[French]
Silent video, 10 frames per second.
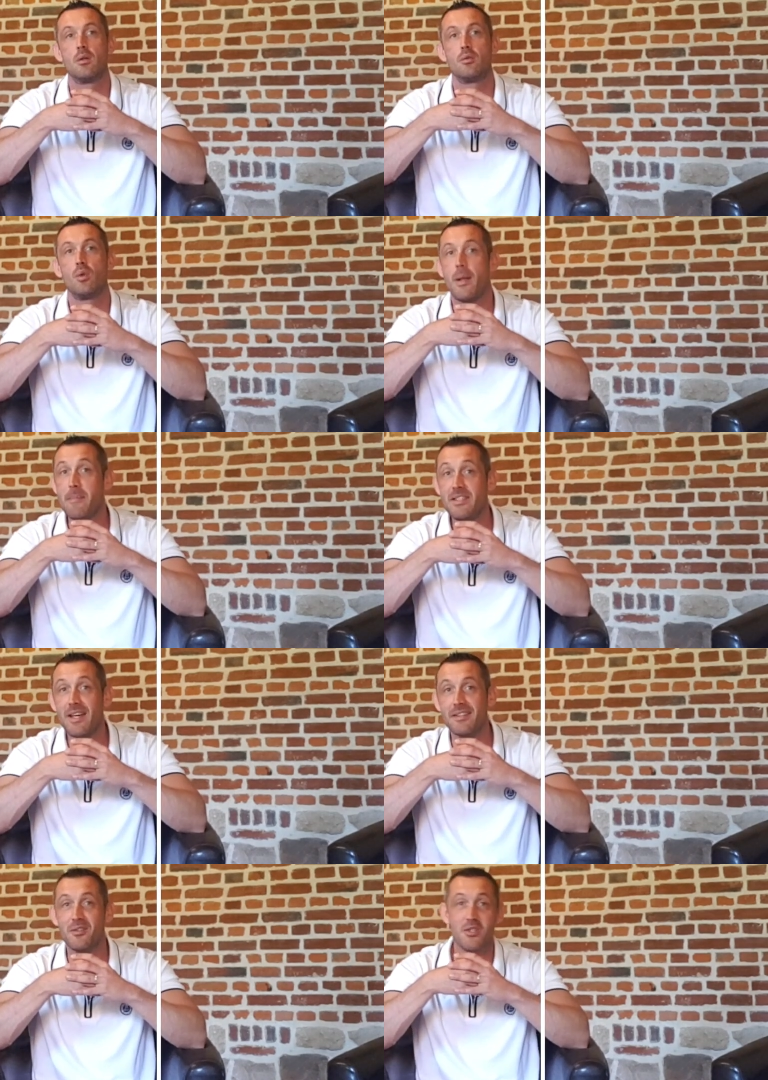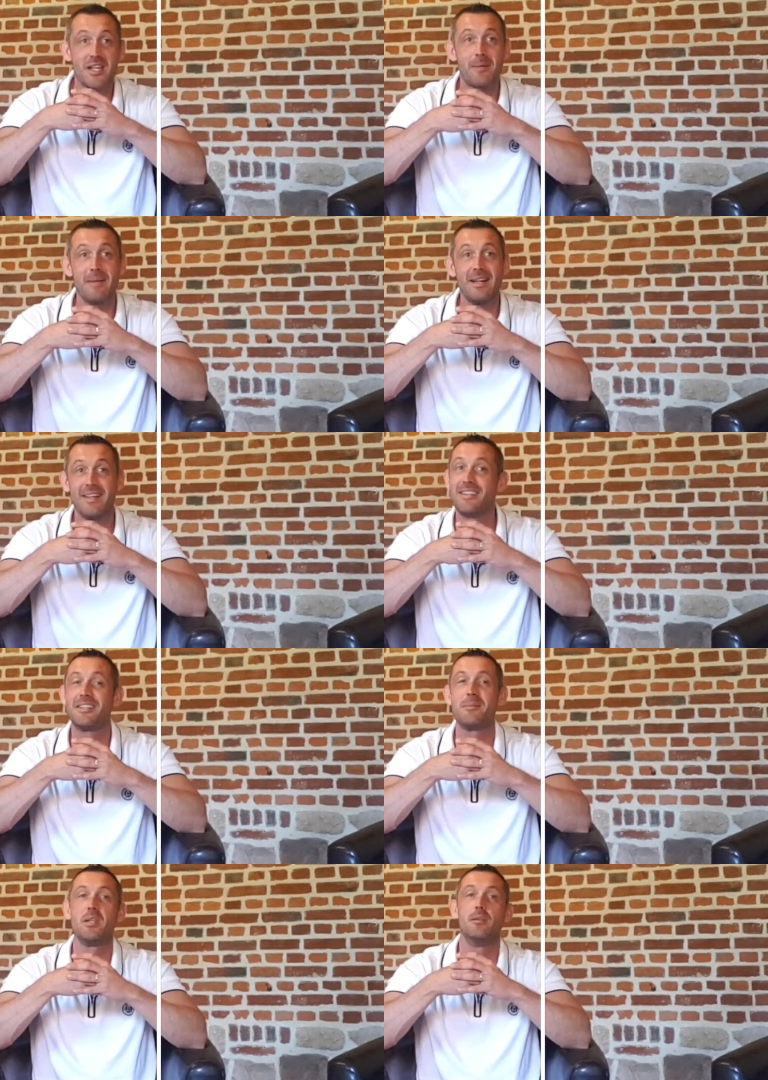de la médiane de chaque main est
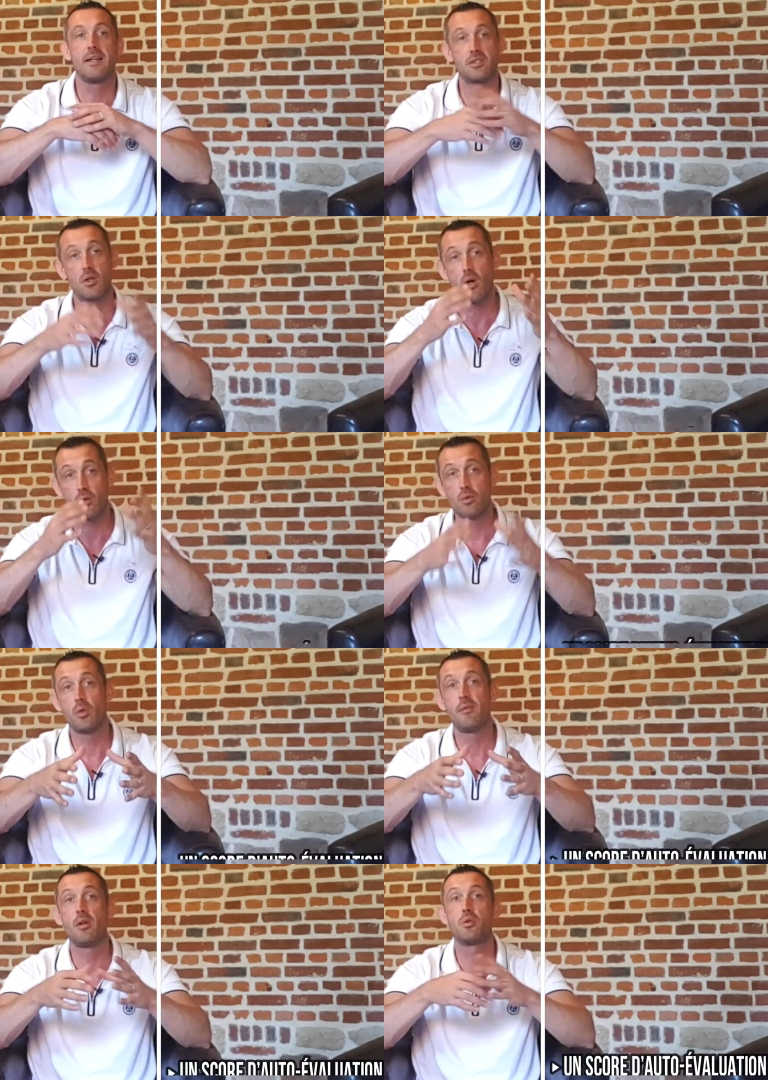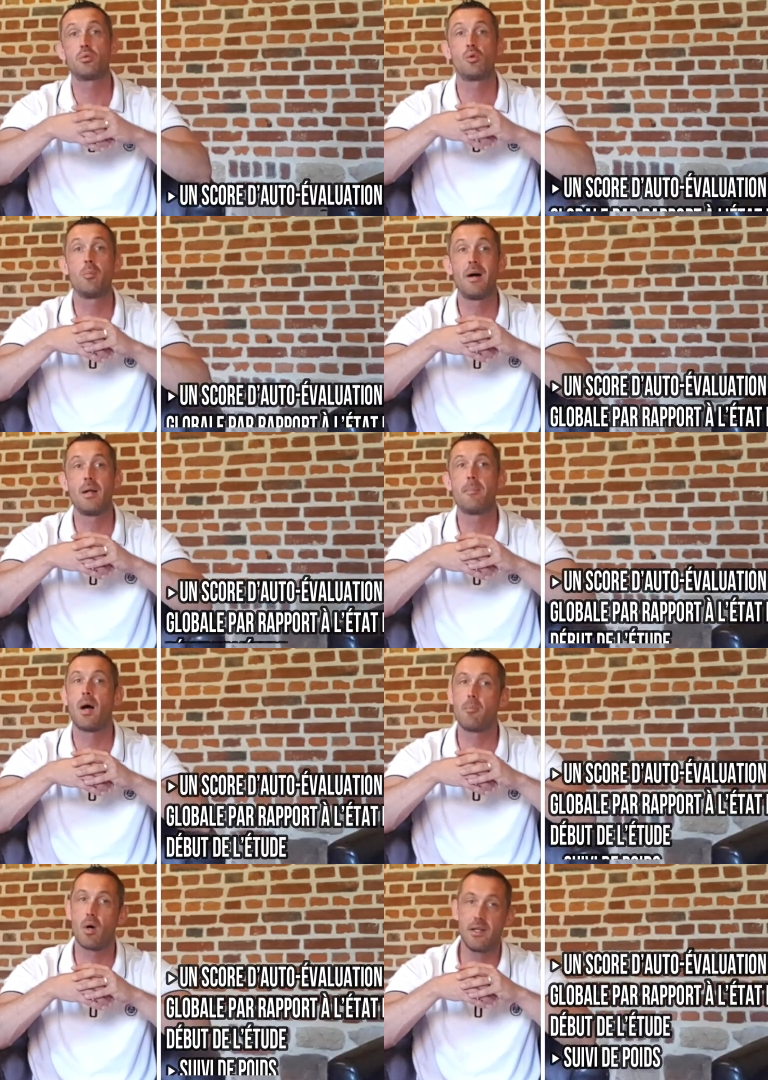établie. Un score d'auto-évaluation globale par
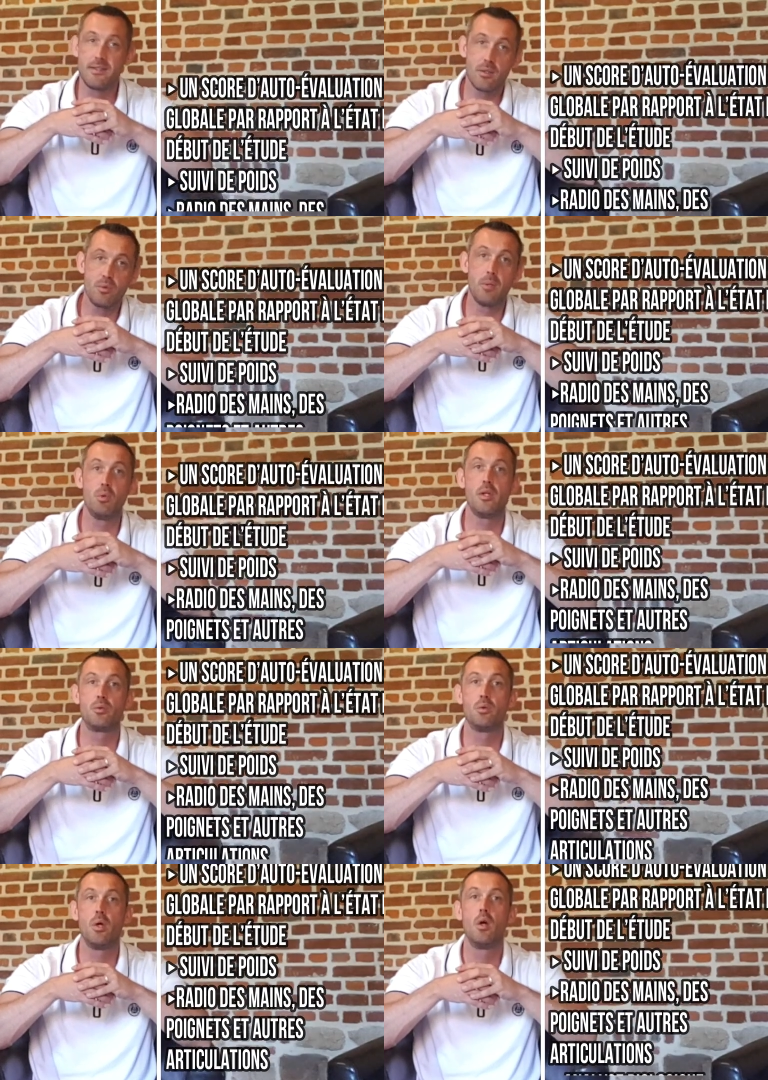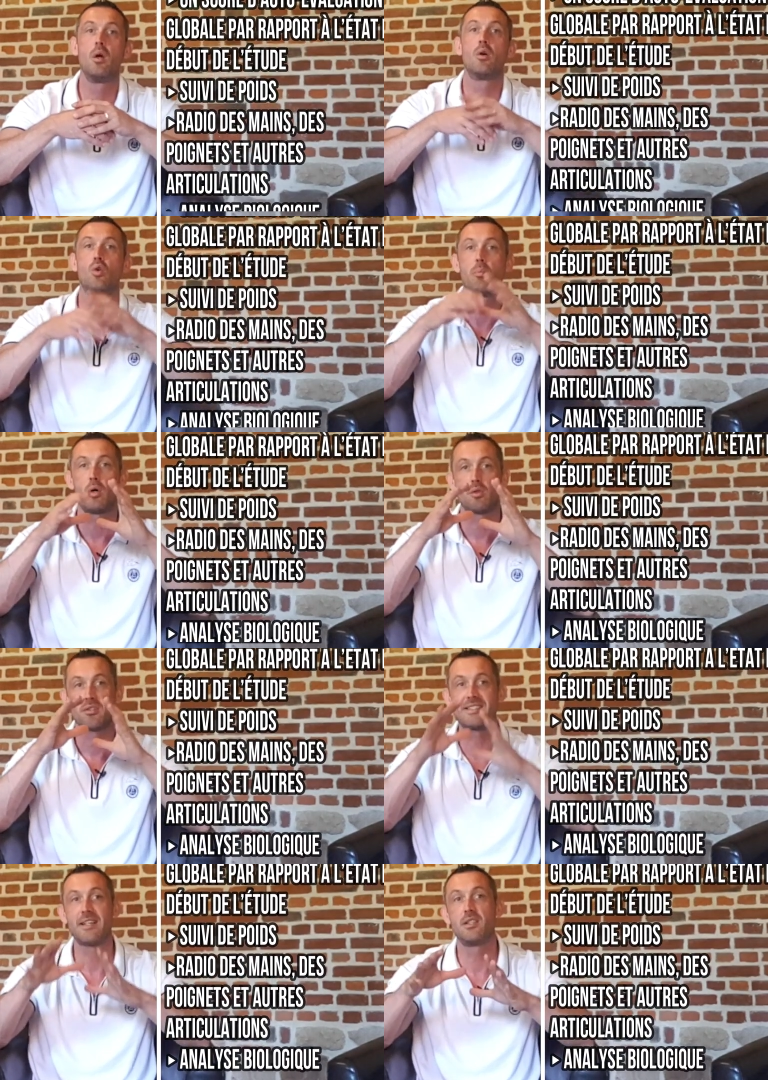rapport à l'état du début de l'étude, comportant
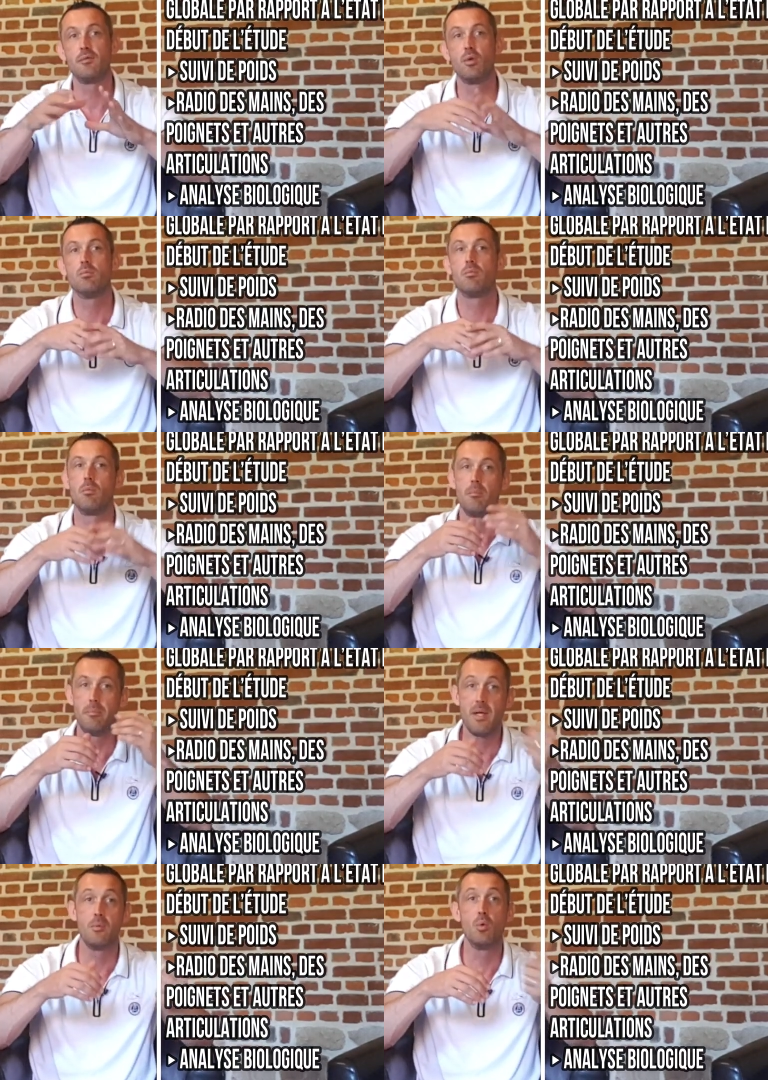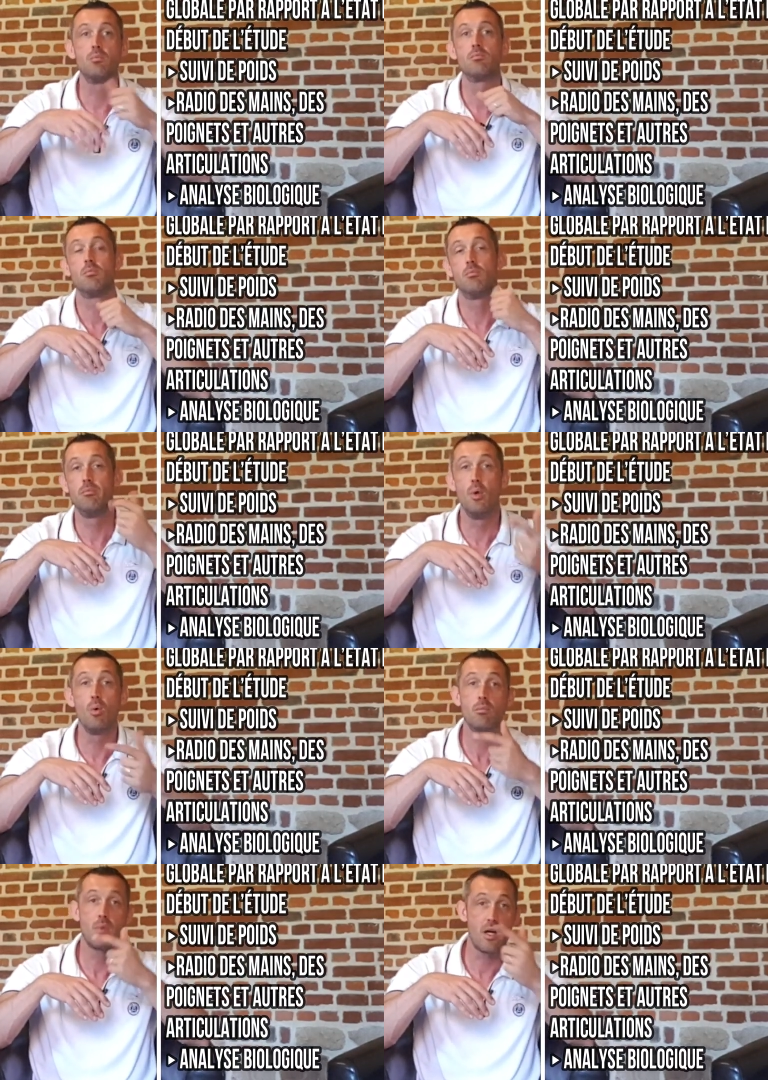5 niveaux, bien mieux,
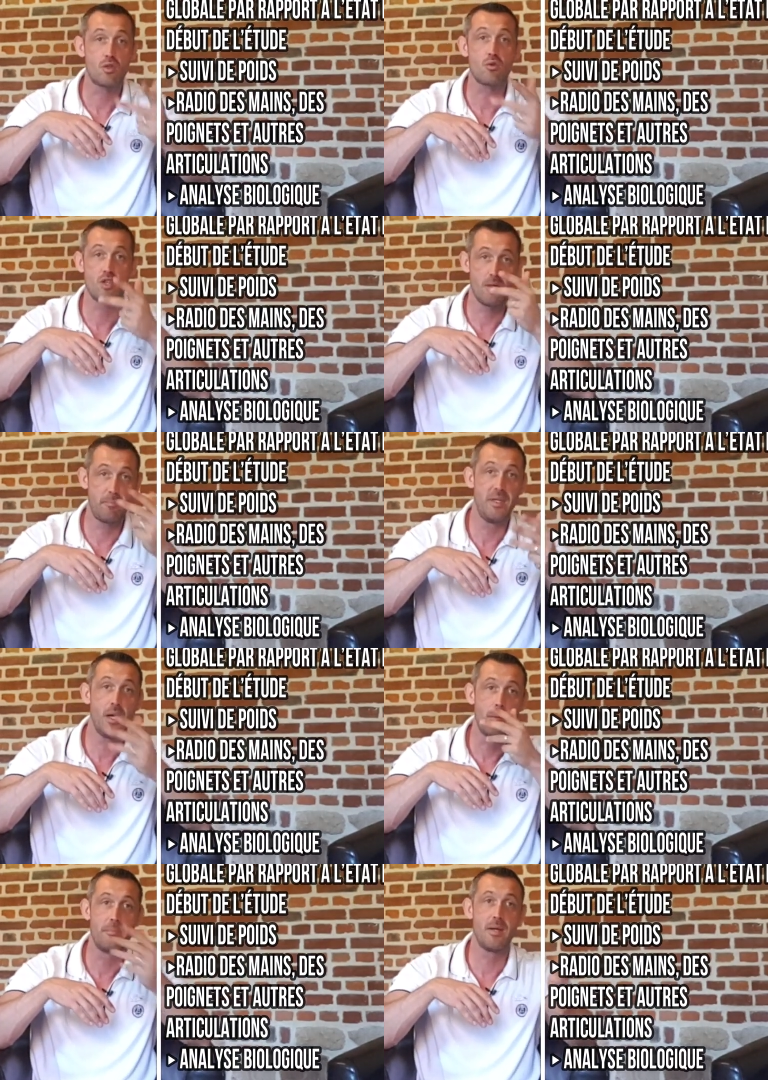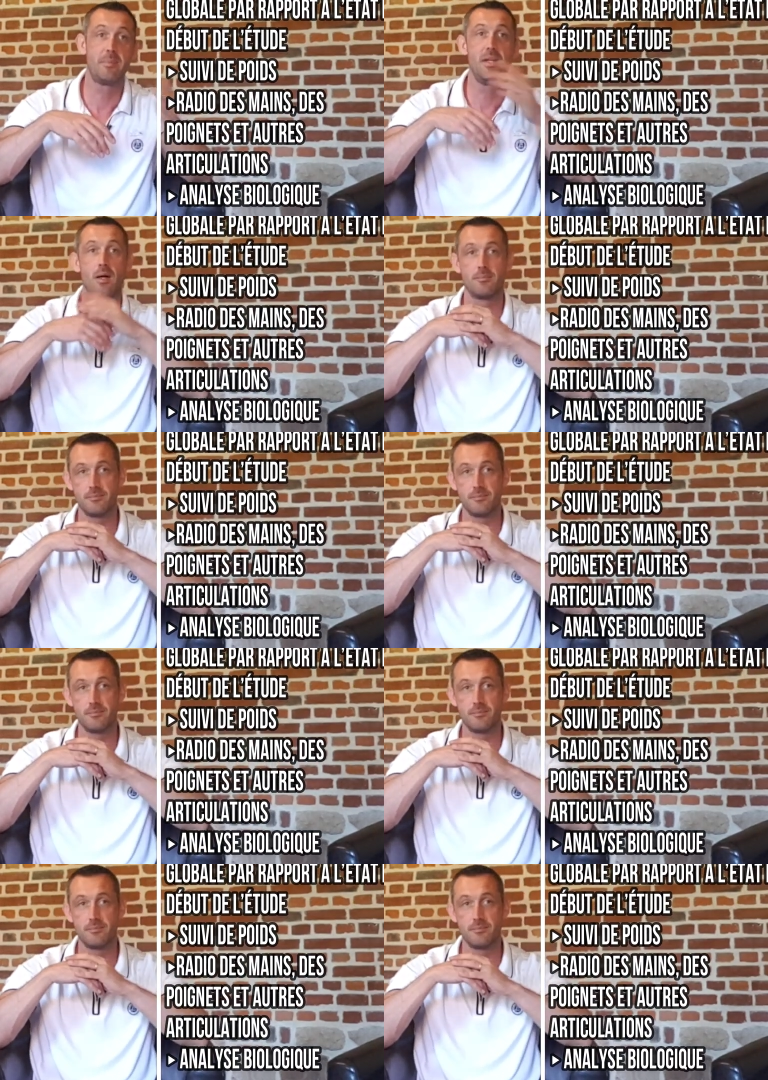mieux, inchangé, pire, bien pire,